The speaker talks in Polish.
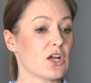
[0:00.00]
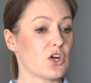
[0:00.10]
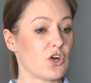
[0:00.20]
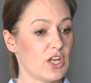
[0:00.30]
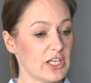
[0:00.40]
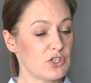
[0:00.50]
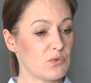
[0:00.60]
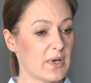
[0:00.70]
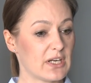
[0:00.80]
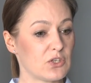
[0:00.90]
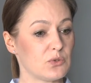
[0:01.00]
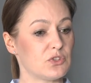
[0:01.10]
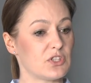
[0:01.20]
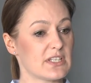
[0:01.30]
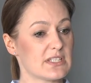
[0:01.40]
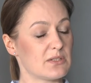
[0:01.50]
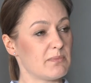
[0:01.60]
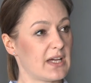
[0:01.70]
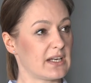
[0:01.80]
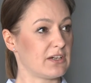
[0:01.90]
Kolejną marką to jest
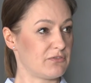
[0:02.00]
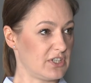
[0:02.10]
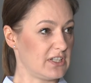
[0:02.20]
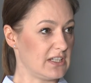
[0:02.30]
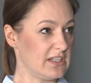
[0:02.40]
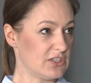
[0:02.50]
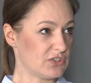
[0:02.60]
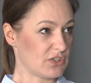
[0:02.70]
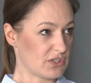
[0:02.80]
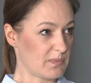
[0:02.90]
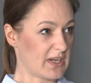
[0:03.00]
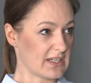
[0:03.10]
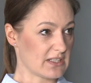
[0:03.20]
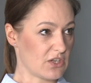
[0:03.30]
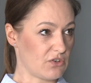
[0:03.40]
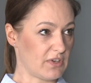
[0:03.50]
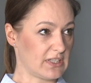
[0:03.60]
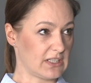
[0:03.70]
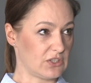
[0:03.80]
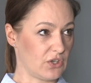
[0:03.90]
marka Freaky to jest marka
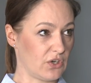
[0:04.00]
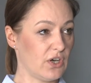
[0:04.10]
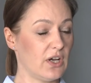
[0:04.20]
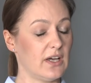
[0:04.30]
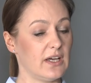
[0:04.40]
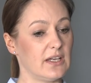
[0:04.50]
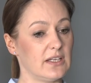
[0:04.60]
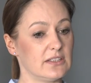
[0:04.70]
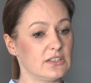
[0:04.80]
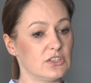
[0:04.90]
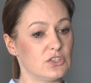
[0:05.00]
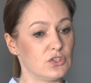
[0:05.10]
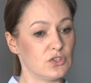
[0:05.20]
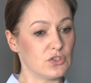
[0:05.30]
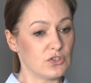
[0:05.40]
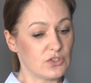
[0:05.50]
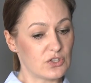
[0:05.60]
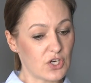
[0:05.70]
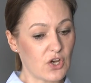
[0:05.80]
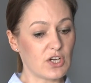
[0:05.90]
skierowana do e,
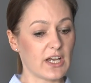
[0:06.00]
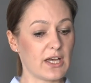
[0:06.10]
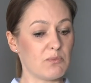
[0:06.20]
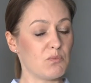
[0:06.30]
trochę